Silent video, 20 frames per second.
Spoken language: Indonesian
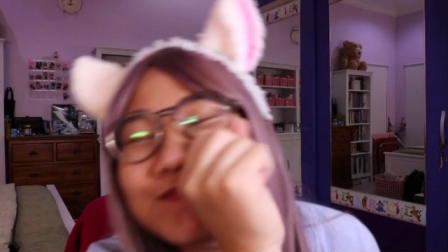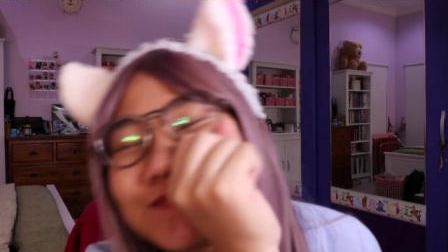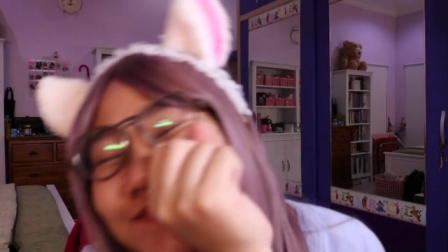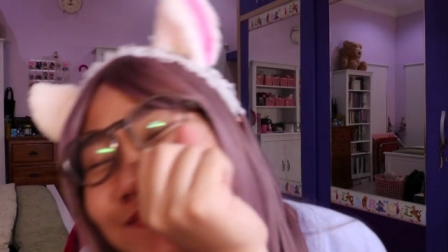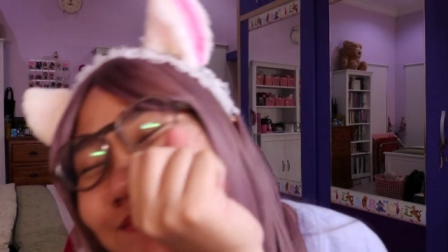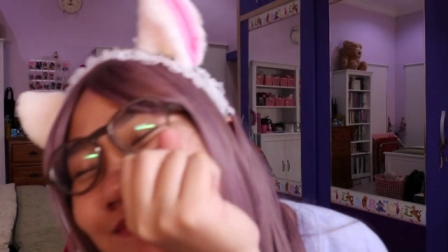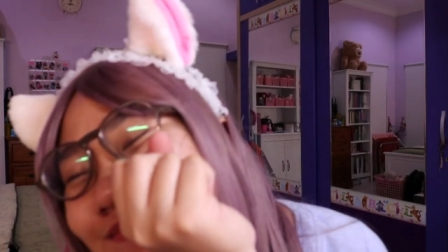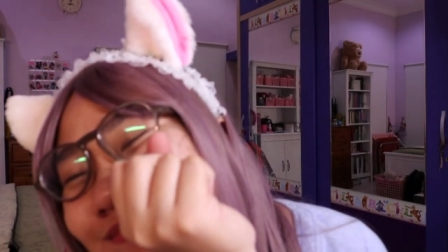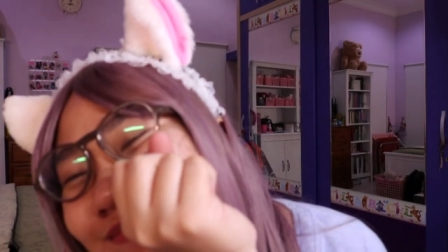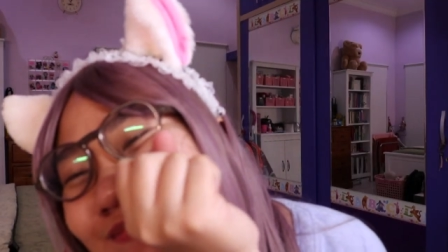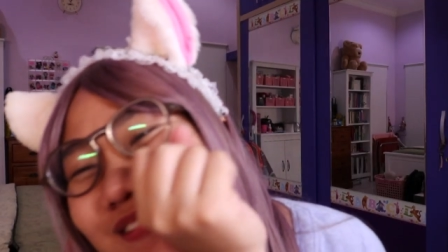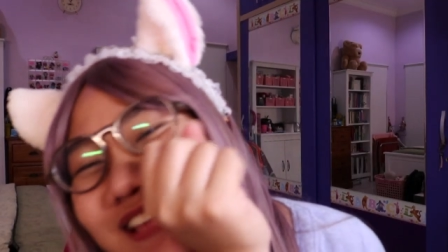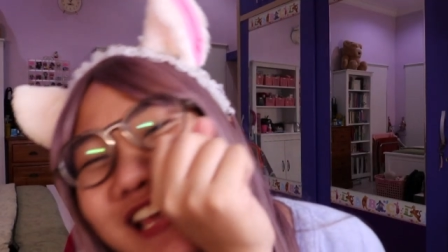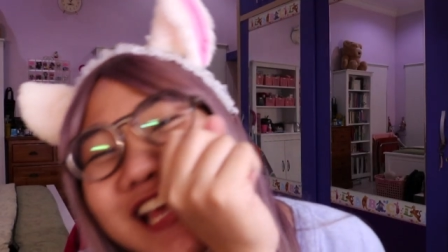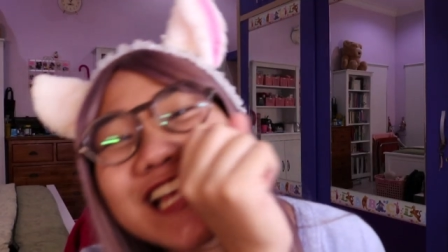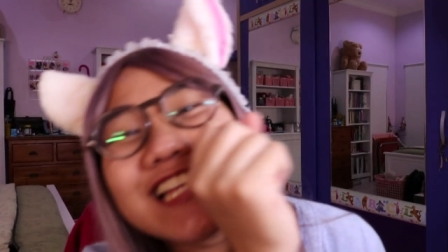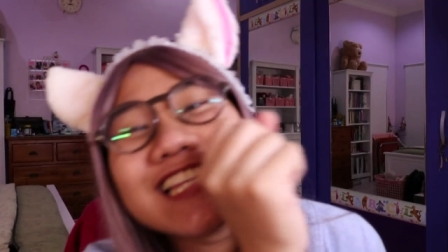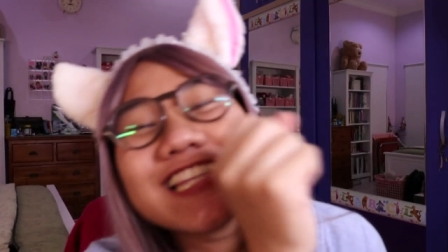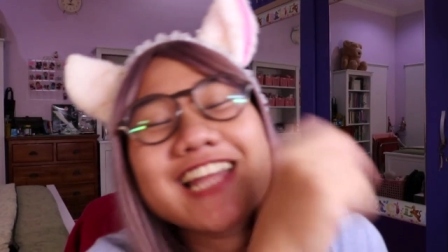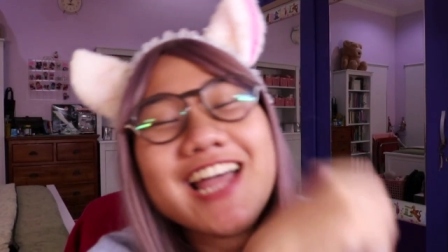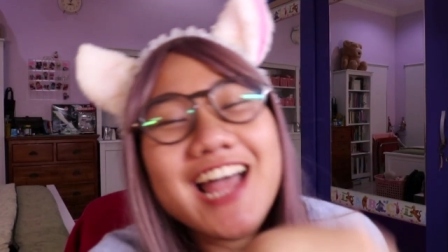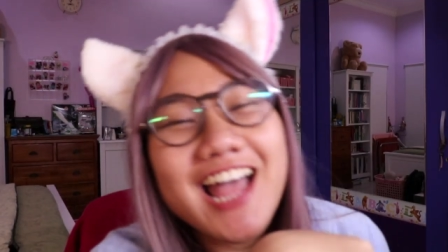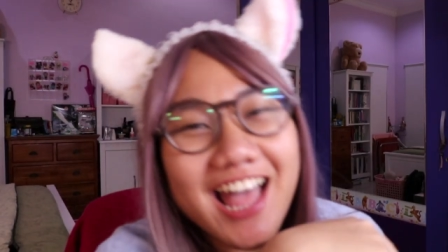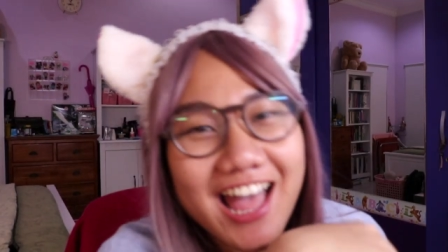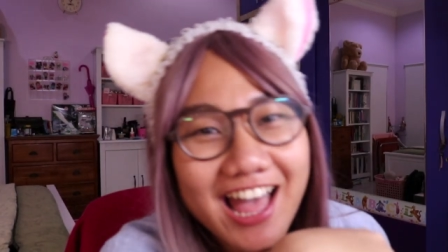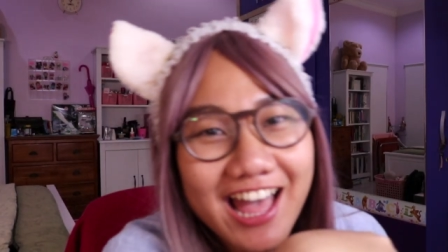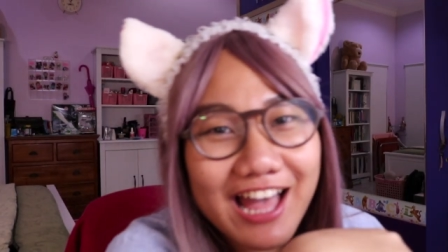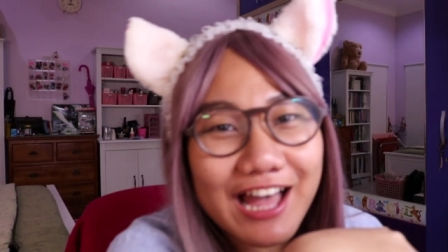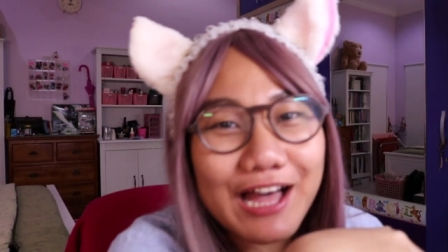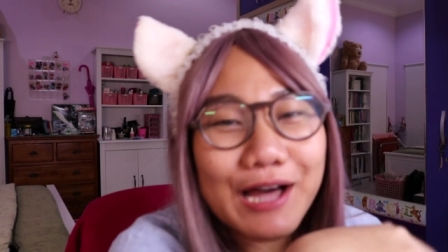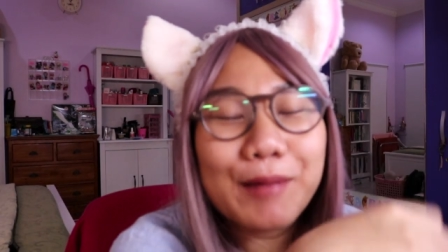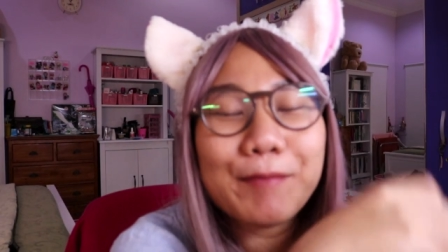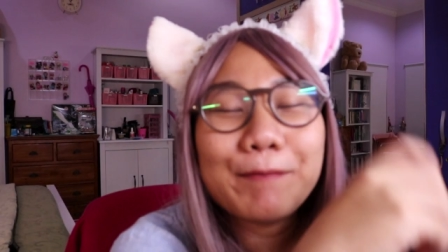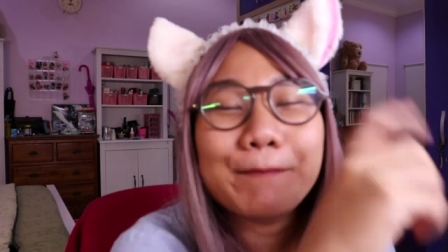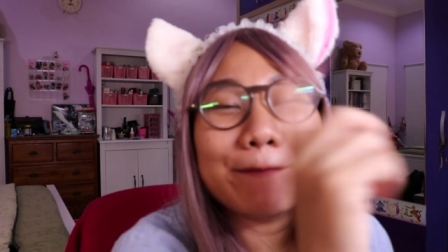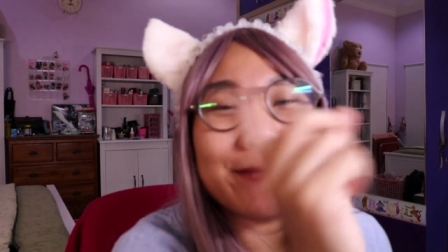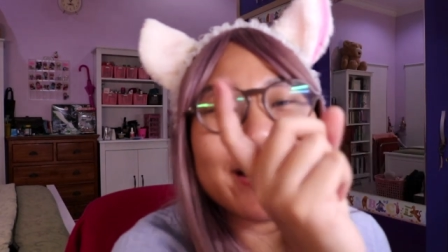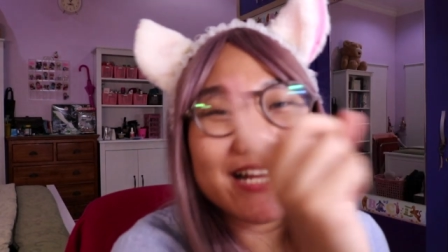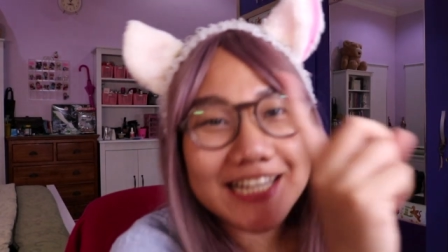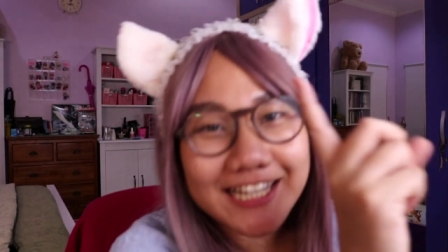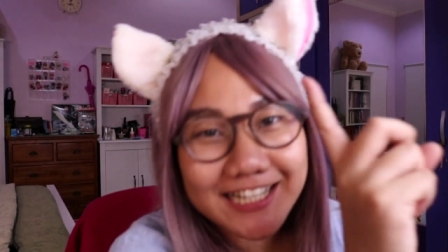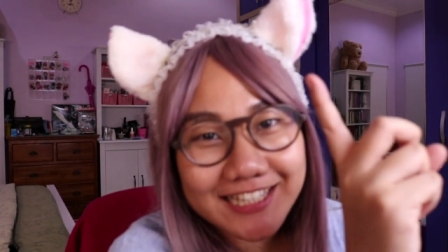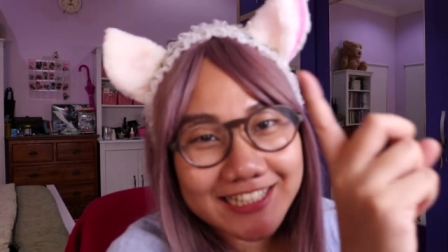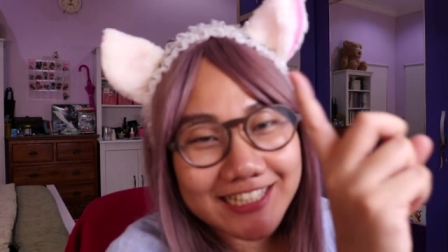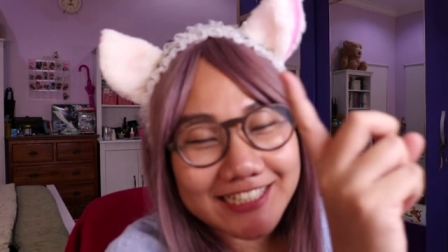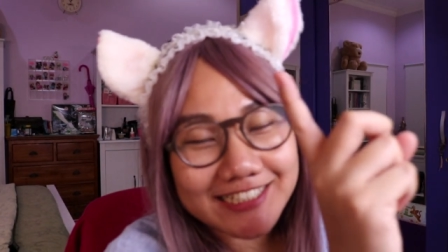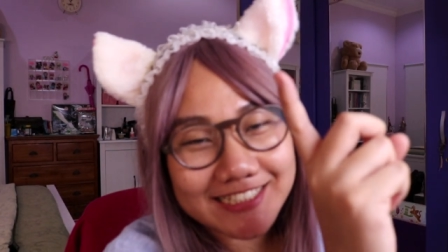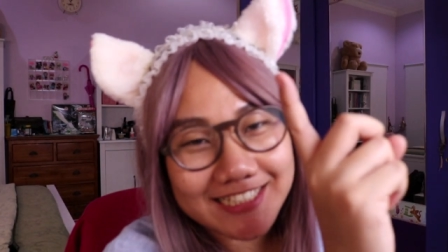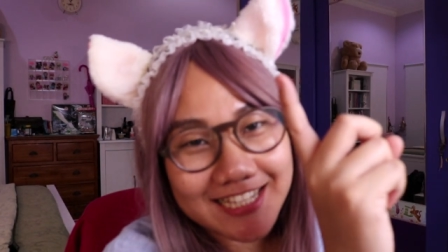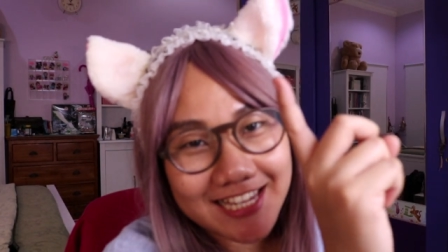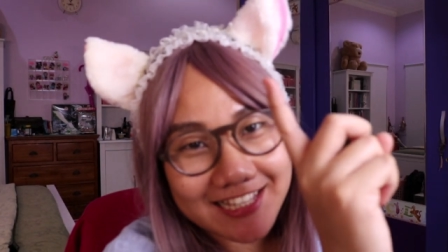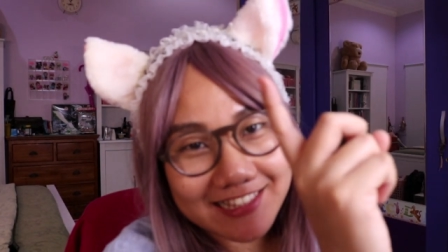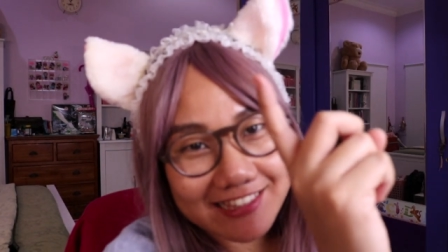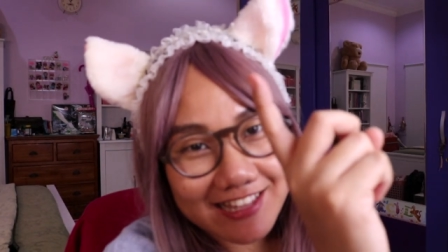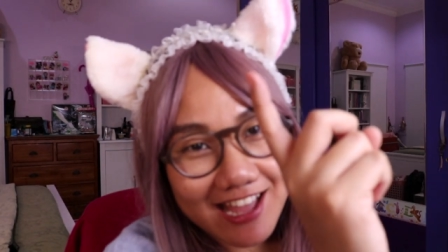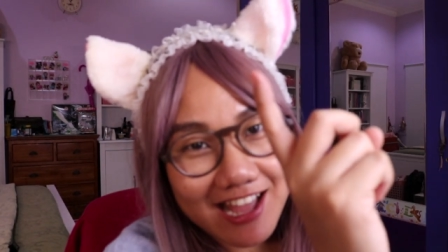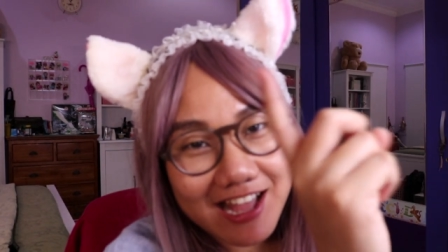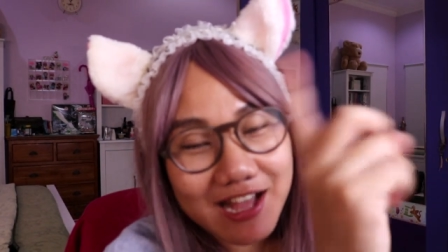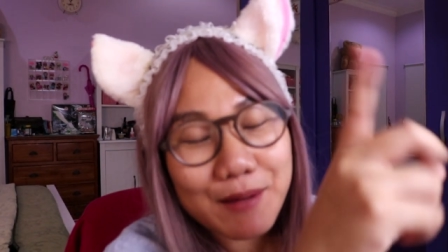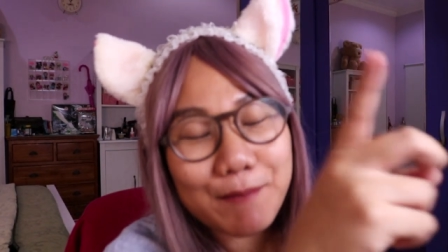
Hmm, enak. Pakai nasi enak,